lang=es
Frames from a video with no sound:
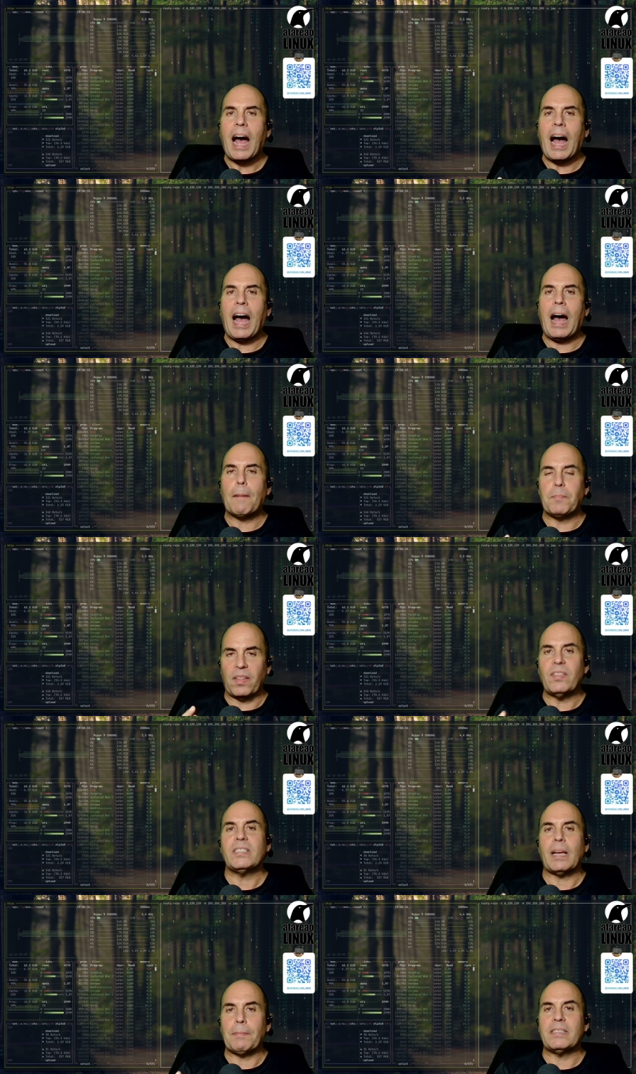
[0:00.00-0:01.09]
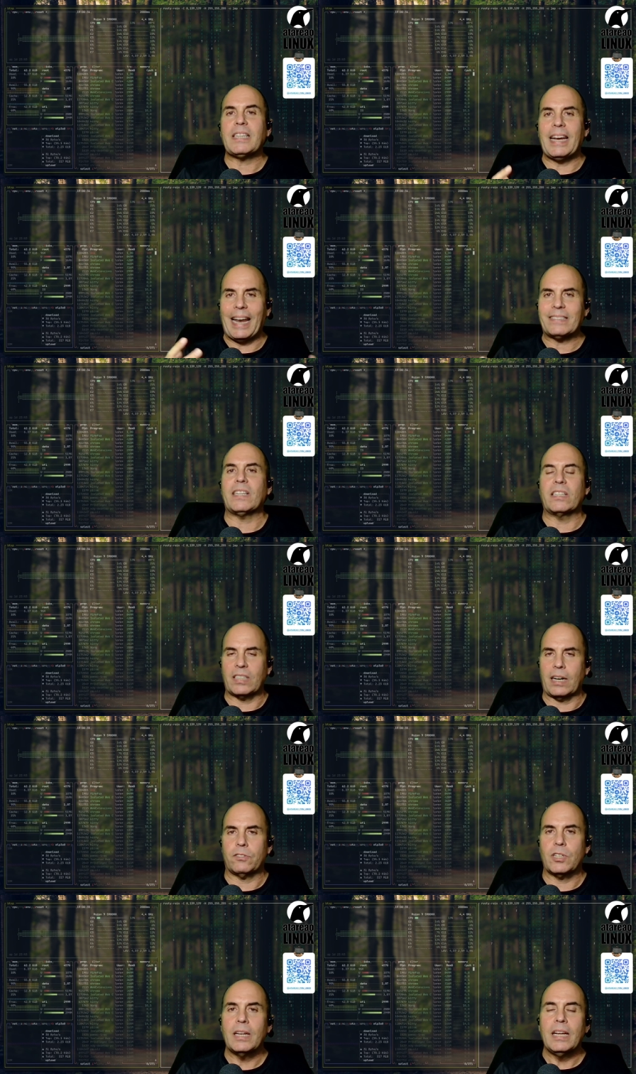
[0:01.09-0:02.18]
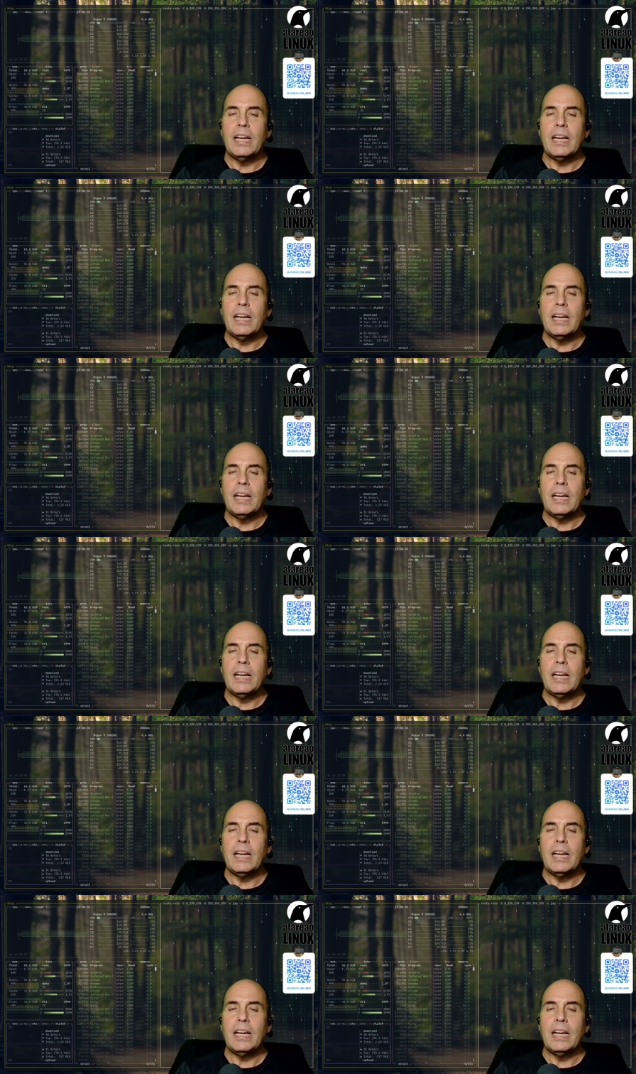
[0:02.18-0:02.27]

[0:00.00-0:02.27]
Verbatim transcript: a precisamente Elasticsearch.